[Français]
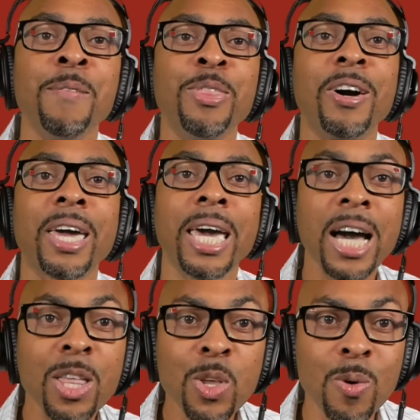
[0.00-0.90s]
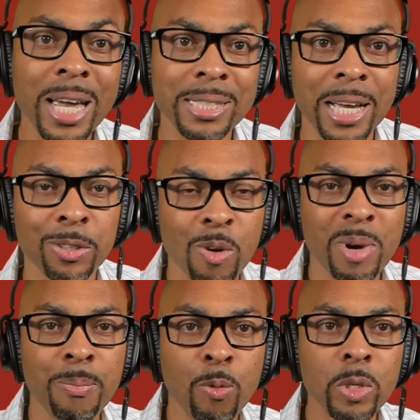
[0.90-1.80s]
Donc, on nous
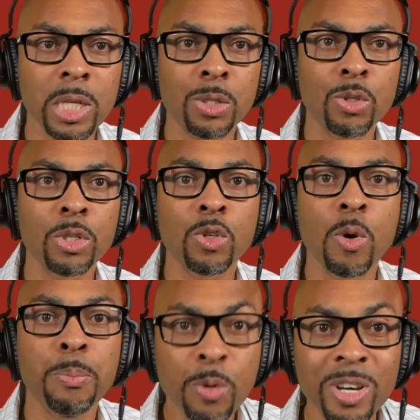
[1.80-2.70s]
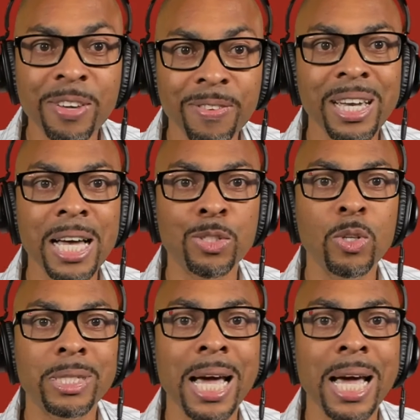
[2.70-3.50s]
exactement processus de purification,